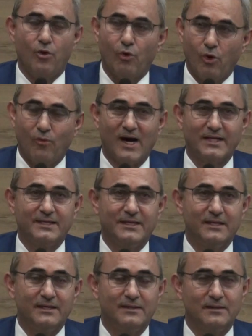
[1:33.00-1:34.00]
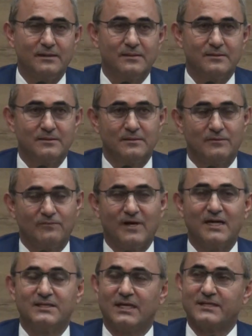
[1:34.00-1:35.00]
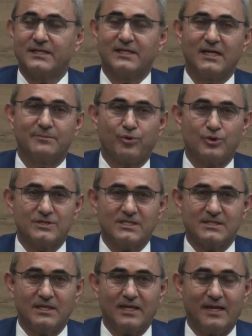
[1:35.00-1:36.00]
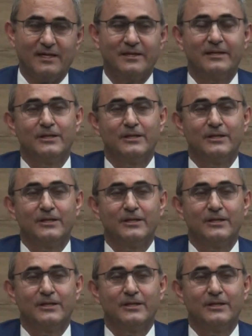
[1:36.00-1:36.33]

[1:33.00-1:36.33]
o vadiyi Vadi Atakent projesiyle